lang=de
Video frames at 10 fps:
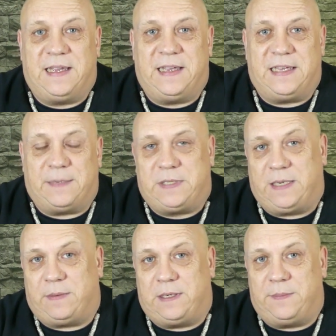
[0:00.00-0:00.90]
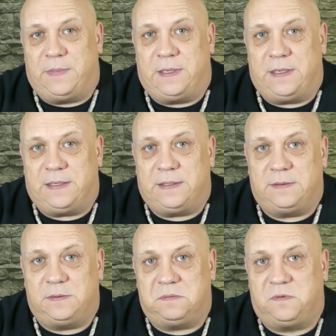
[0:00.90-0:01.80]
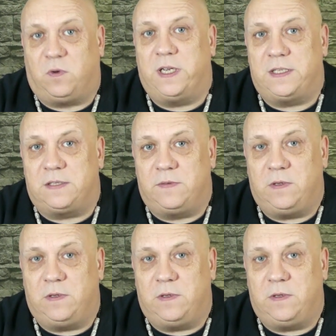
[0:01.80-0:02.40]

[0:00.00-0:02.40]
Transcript: Ich habe es ja beim vorletzten